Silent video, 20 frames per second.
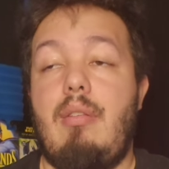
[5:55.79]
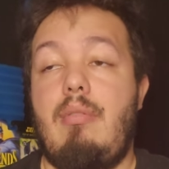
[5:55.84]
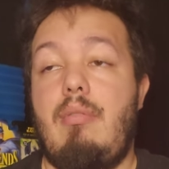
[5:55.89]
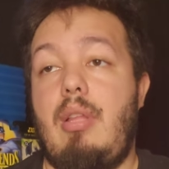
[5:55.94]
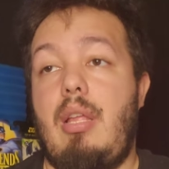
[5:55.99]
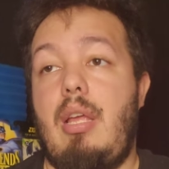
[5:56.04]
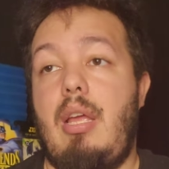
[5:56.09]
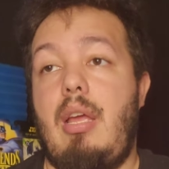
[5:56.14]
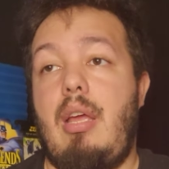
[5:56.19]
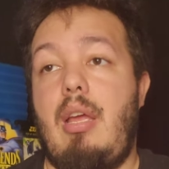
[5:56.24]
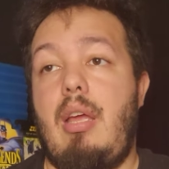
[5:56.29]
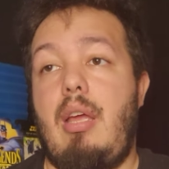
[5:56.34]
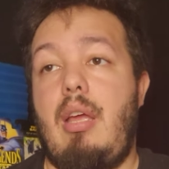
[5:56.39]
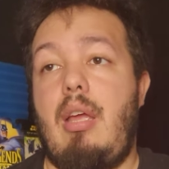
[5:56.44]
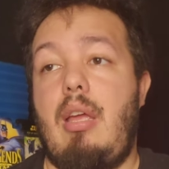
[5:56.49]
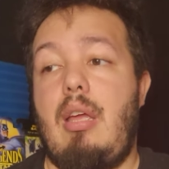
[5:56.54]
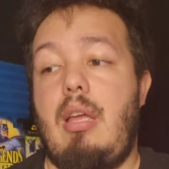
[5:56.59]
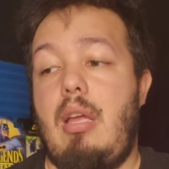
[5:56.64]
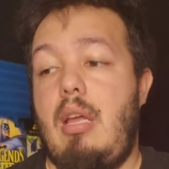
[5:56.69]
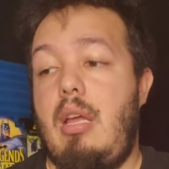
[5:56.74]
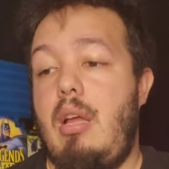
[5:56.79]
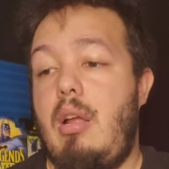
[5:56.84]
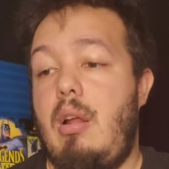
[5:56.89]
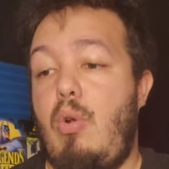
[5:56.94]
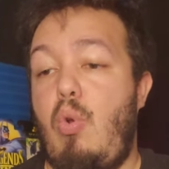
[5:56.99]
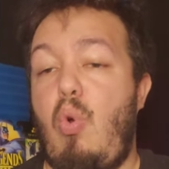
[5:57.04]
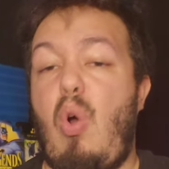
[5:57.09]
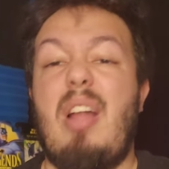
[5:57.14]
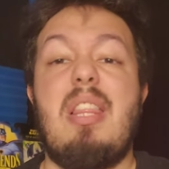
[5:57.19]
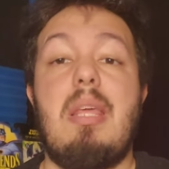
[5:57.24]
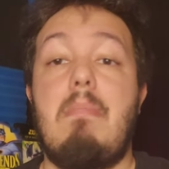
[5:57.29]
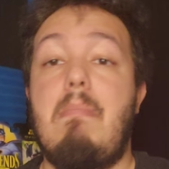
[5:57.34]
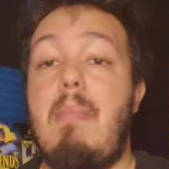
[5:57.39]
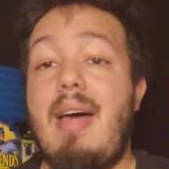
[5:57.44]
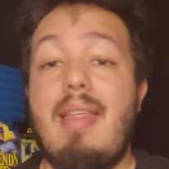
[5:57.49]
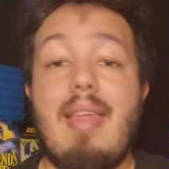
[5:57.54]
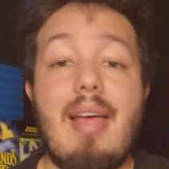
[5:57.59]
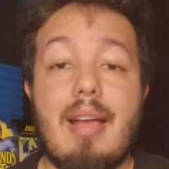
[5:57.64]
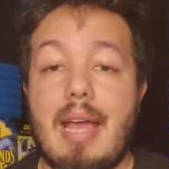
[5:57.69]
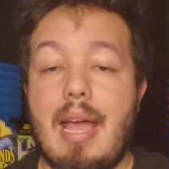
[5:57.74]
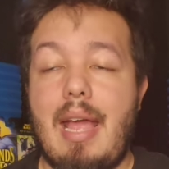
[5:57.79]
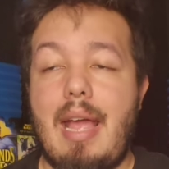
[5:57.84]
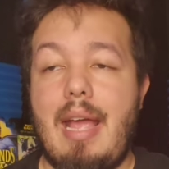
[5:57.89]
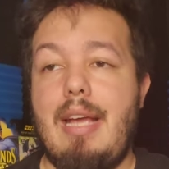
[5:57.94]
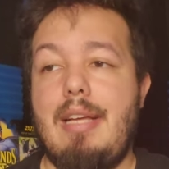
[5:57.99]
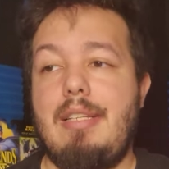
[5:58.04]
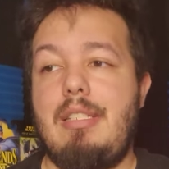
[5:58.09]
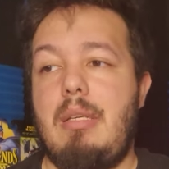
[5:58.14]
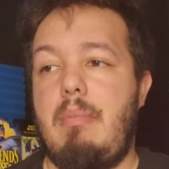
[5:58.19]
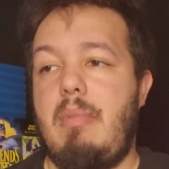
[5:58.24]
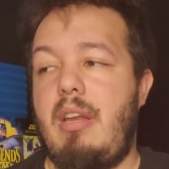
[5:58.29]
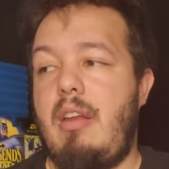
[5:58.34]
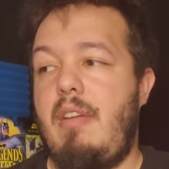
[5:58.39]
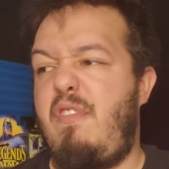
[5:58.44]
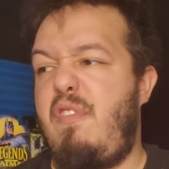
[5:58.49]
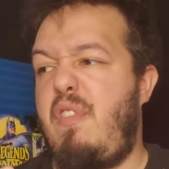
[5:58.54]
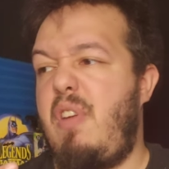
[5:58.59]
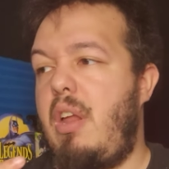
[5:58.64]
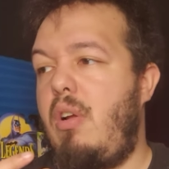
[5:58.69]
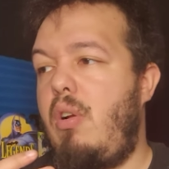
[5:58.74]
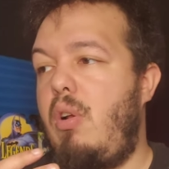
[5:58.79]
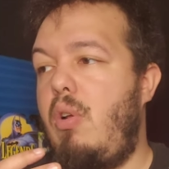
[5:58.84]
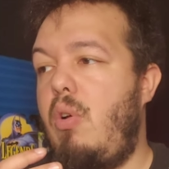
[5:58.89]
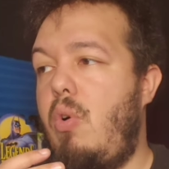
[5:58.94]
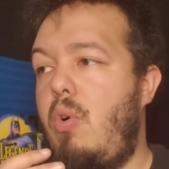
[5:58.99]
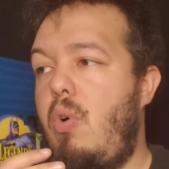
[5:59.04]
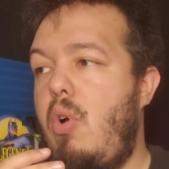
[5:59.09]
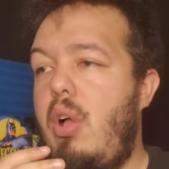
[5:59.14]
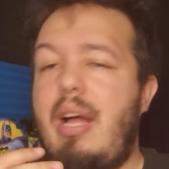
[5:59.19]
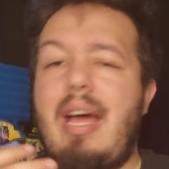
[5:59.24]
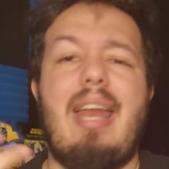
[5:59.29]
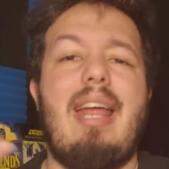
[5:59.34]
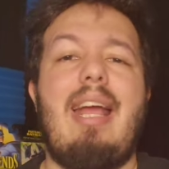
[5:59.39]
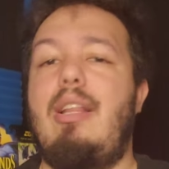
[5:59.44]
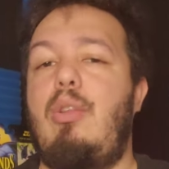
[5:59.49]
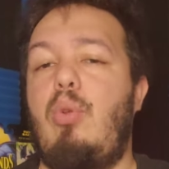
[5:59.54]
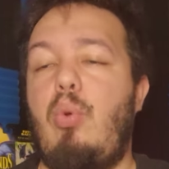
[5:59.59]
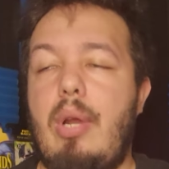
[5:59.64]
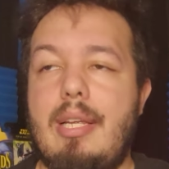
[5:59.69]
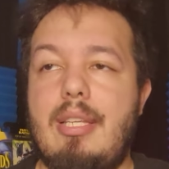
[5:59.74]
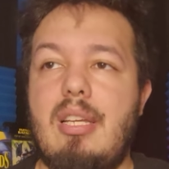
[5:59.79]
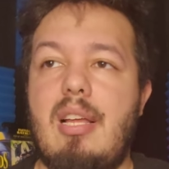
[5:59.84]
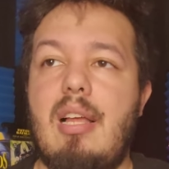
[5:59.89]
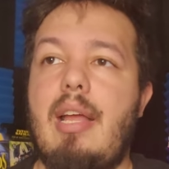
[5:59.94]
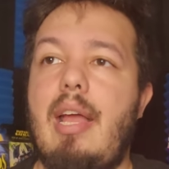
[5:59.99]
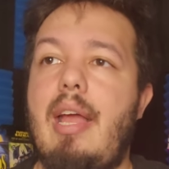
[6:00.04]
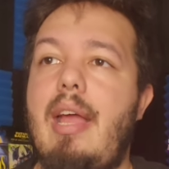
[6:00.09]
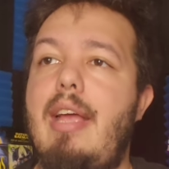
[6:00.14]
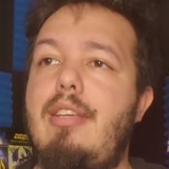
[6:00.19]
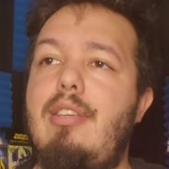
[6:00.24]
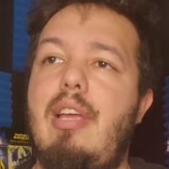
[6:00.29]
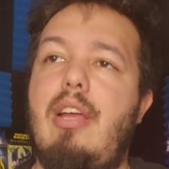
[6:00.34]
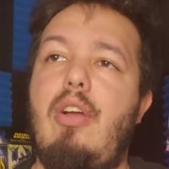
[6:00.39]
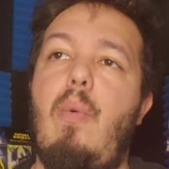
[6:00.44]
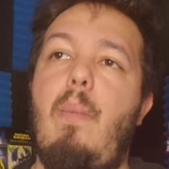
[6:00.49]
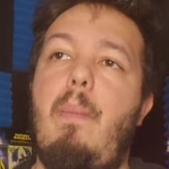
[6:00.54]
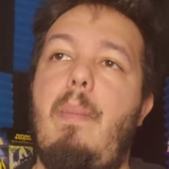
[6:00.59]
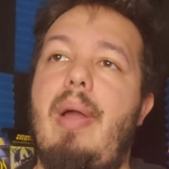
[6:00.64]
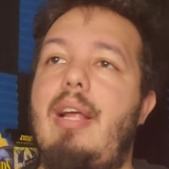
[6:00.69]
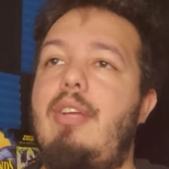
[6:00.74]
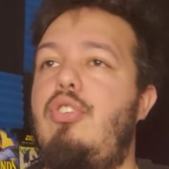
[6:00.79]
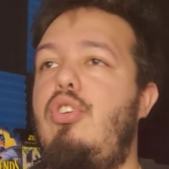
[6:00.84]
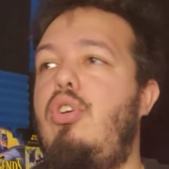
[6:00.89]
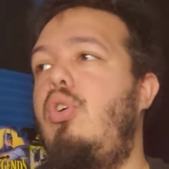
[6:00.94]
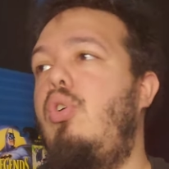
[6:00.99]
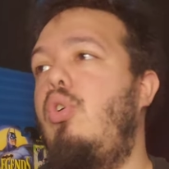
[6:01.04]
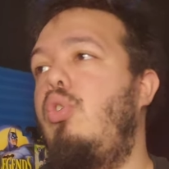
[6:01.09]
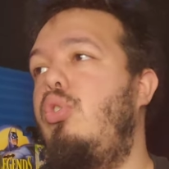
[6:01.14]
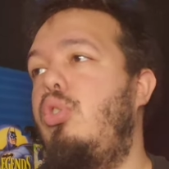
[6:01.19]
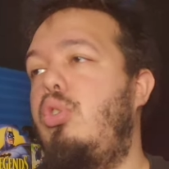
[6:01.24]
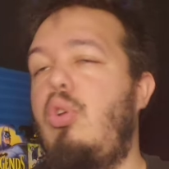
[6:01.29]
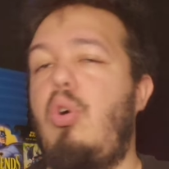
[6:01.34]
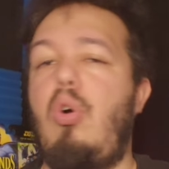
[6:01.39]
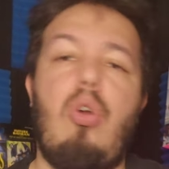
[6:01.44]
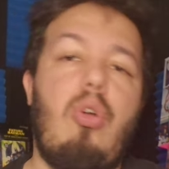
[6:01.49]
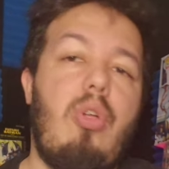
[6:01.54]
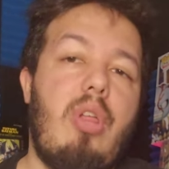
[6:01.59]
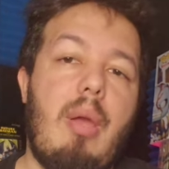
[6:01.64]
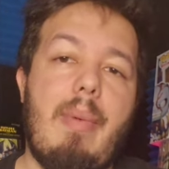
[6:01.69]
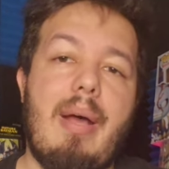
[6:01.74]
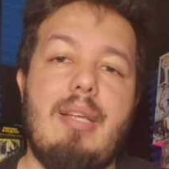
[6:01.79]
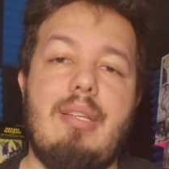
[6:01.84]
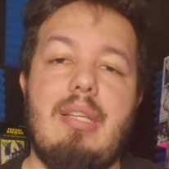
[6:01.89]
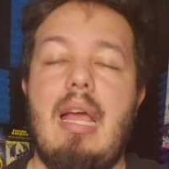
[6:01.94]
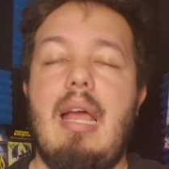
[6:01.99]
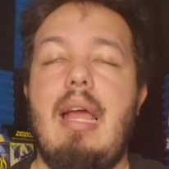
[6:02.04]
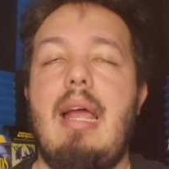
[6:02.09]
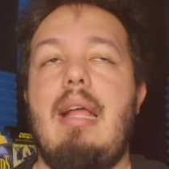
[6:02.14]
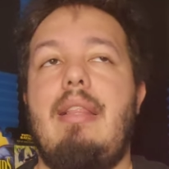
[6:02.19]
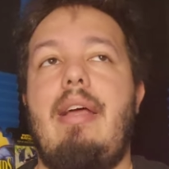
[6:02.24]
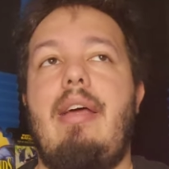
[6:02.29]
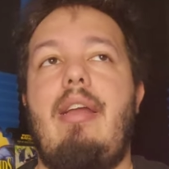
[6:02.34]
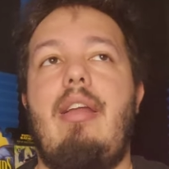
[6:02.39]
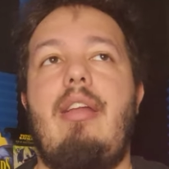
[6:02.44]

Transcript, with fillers: de lo animada que es, y me refiero a lo caricaturesca que es en comparación con todo lo demás de